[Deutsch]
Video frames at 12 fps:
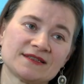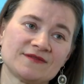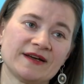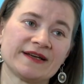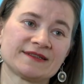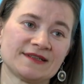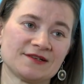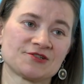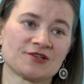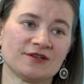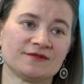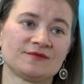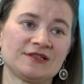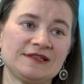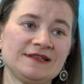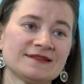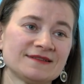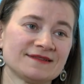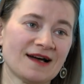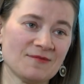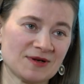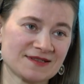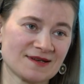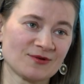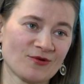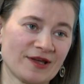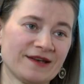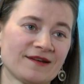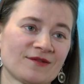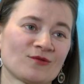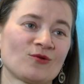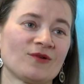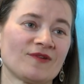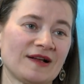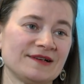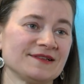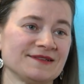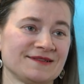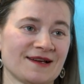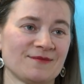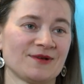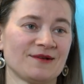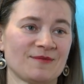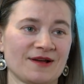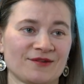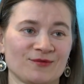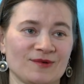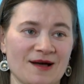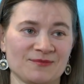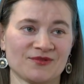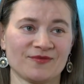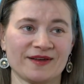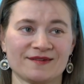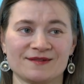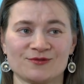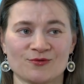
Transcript: das war Accenture. Die hießen damals aber noch Anderson Consulting. Die haben mhm. dann mal so einen Namenswechsel